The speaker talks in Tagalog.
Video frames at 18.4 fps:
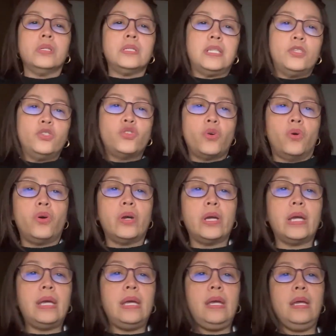si
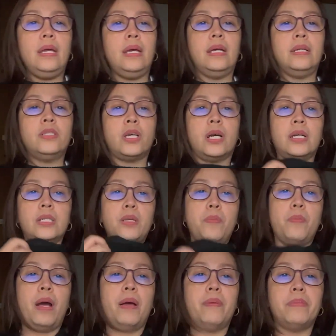Joy, at saka
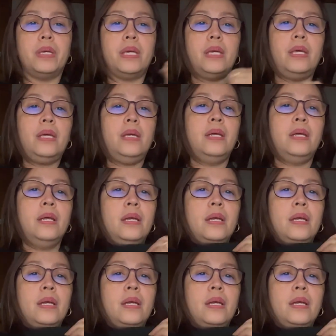si Mommy